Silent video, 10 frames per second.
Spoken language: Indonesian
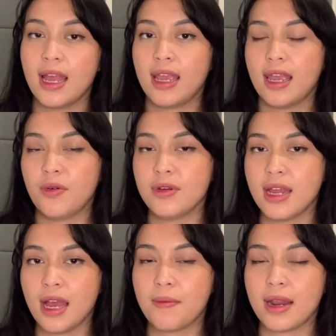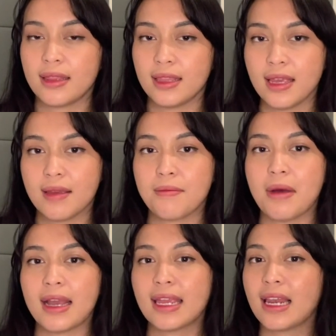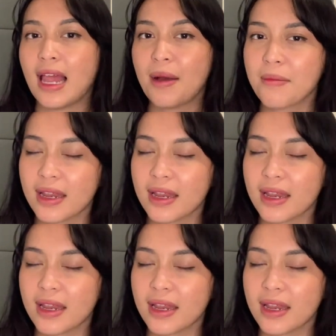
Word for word: Ya udah, berarti makin lama